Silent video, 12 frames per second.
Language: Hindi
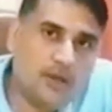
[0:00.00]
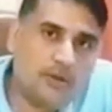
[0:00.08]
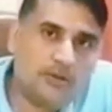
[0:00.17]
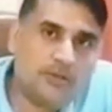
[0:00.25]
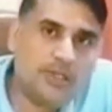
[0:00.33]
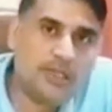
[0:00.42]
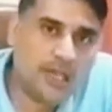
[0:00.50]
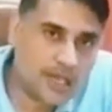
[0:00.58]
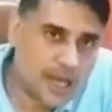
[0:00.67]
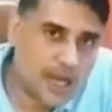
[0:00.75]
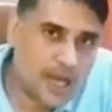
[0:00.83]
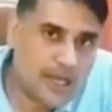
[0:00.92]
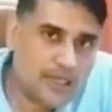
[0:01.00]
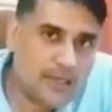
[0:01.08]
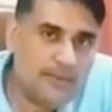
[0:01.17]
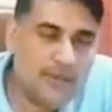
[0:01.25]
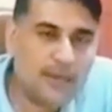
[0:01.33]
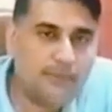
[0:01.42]
और उसने यह कहा
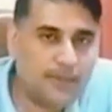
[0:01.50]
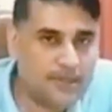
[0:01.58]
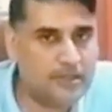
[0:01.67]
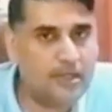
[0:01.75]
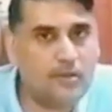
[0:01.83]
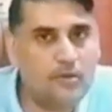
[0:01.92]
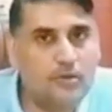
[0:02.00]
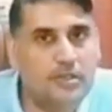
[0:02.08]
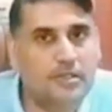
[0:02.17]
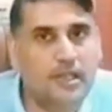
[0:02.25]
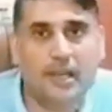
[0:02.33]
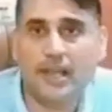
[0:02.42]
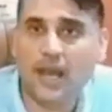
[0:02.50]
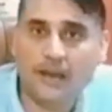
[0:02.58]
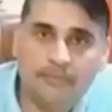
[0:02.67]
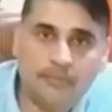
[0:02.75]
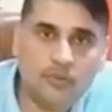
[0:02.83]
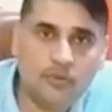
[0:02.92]
कि मेरे बच्चे को
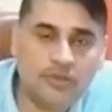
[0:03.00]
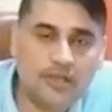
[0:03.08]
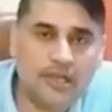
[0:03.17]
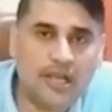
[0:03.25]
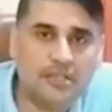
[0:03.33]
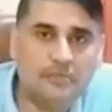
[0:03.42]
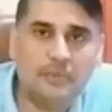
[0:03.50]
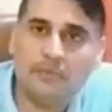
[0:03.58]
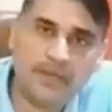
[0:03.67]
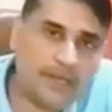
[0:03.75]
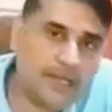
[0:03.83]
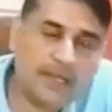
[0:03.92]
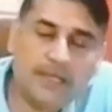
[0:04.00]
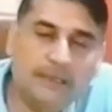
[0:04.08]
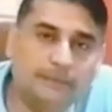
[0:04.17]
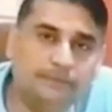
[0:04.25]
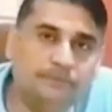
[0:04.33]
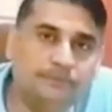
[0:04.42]
सरेआम दूसरी क्लास में पीटा
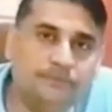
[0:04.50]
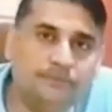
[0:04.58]
गया